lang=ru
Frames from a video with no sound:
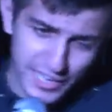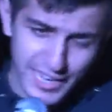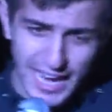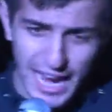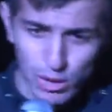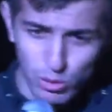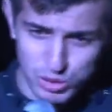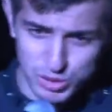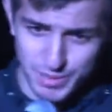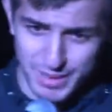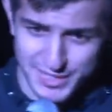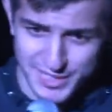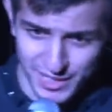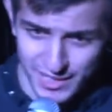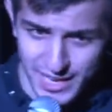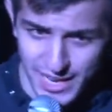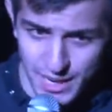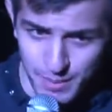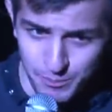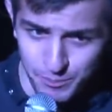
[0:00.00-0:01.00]
Как у тебя
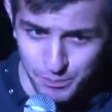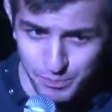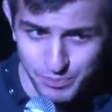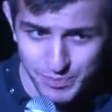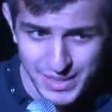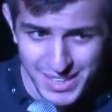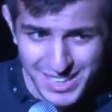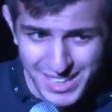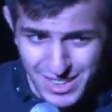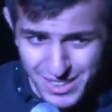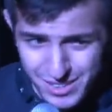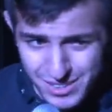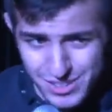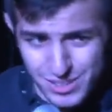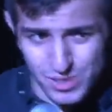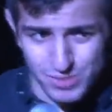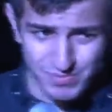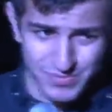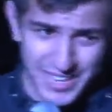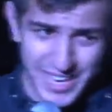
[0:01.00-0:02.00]
дела?
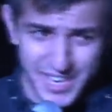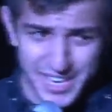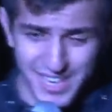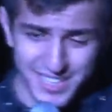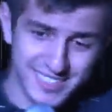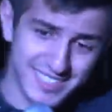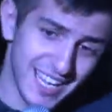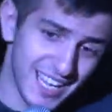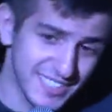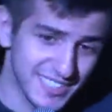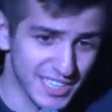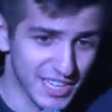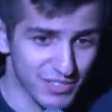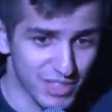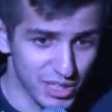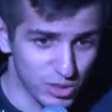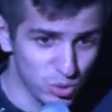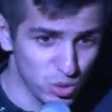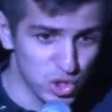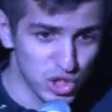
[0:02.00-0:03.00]
Ну, я не остался
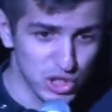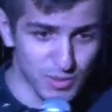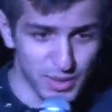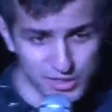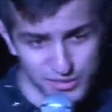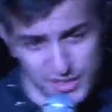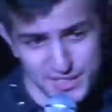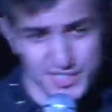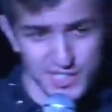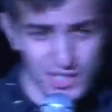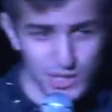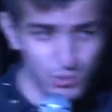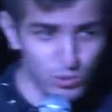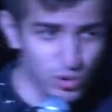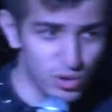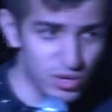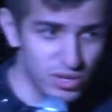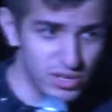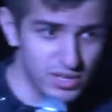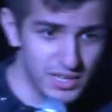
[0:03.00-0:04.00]
равнодушным, ответил
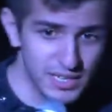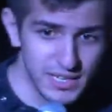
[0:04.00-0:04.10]
ему.